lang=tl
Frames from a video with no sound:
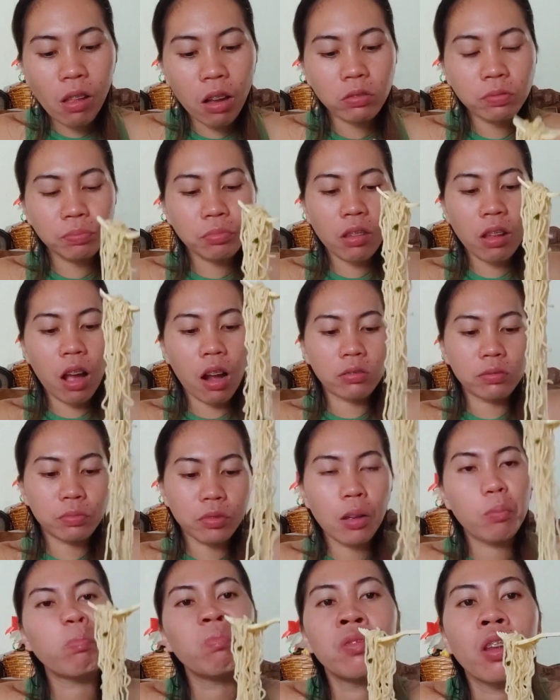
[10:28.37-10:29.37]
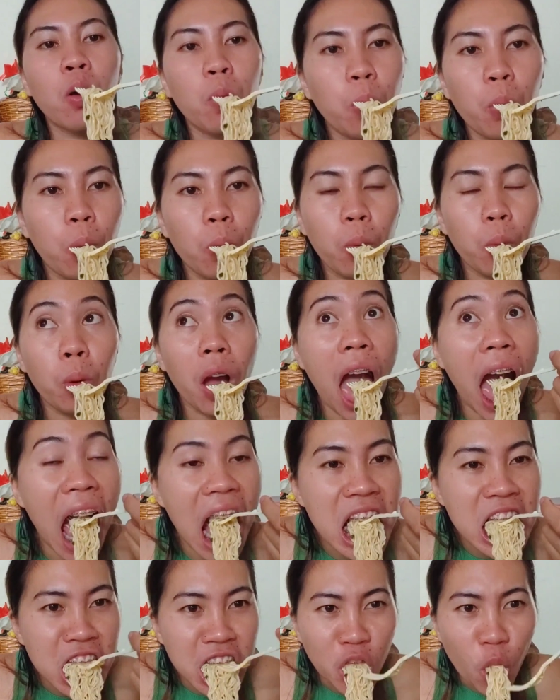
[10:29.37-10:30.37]
kanang kwan lang man siya,
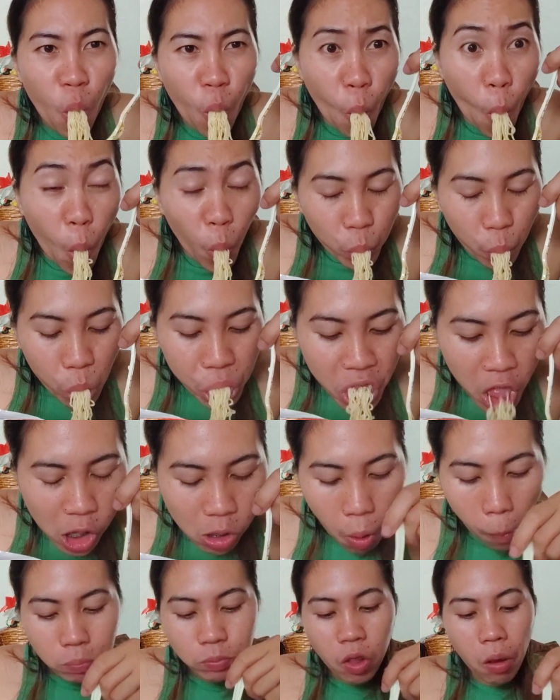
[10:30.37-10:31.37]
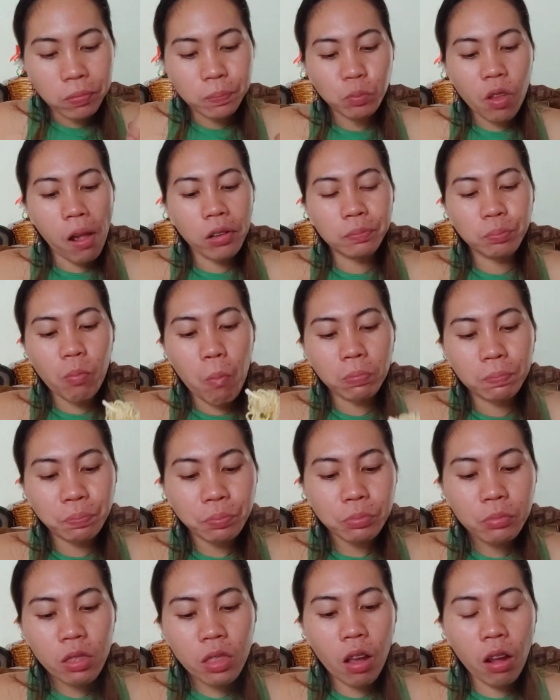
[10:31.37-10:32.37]
panagsara man na siya. So, okay ra na.
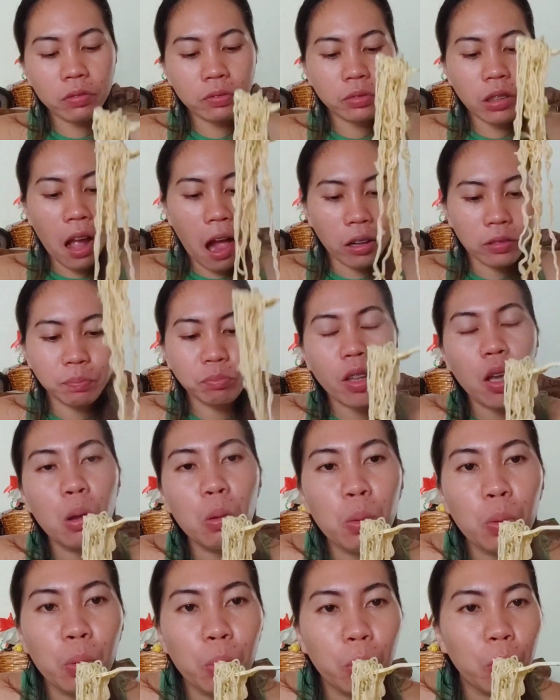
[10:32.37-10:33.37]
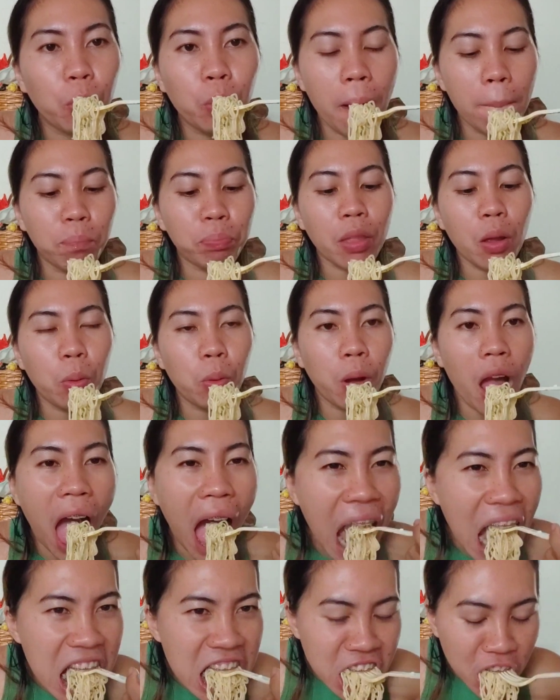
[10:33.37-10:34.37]
Nagkurukap noodles ra ko, kay kapoy
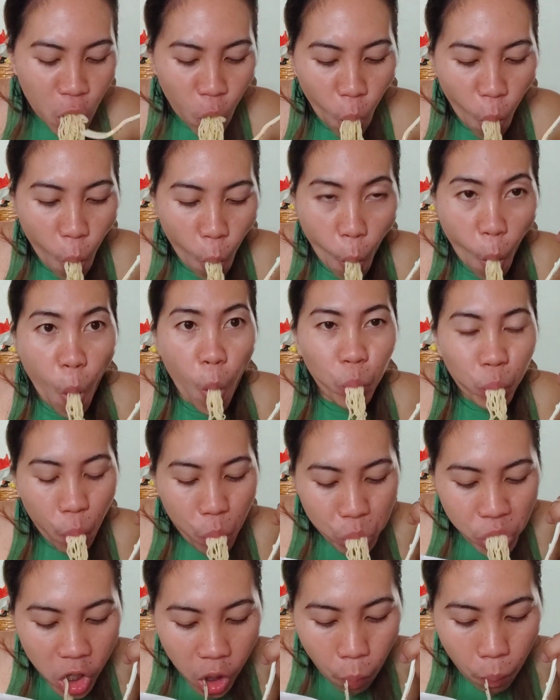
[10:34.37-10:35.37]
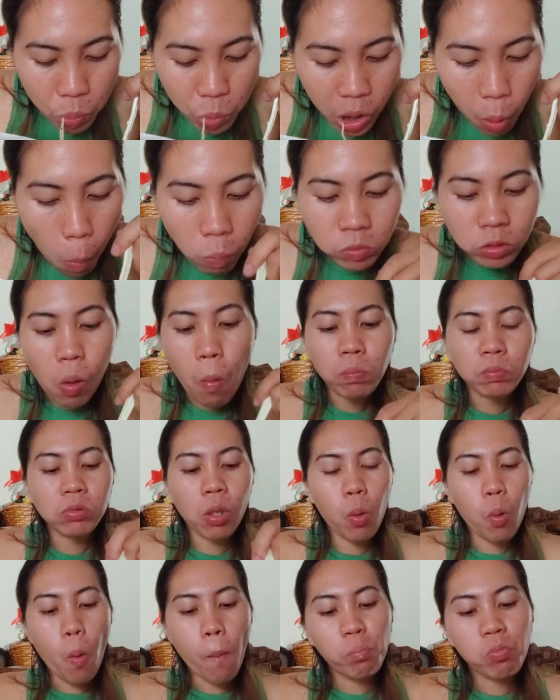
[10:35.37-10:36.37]
ko kanang luto para sa
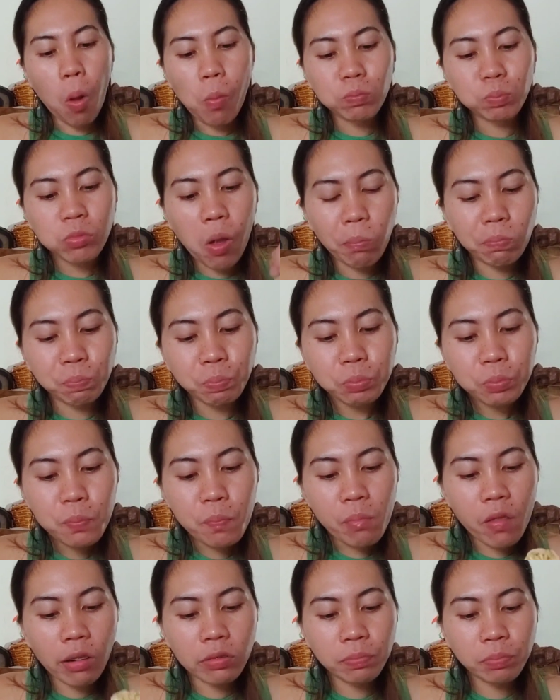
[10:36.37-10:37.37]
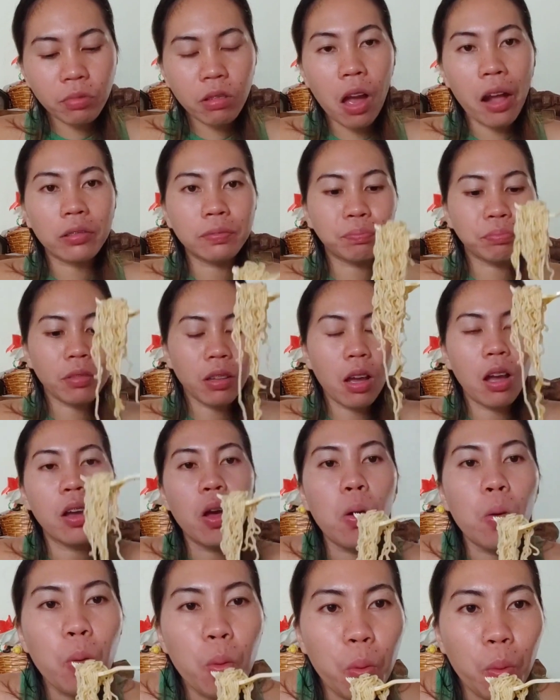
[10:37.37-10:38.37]
akong paningudto. Pag ako lang kasi mag-usa
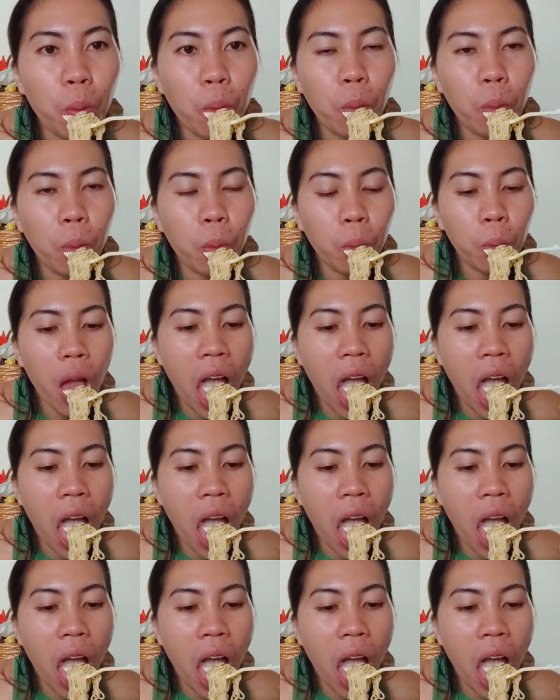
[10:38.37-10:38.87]
sa balay,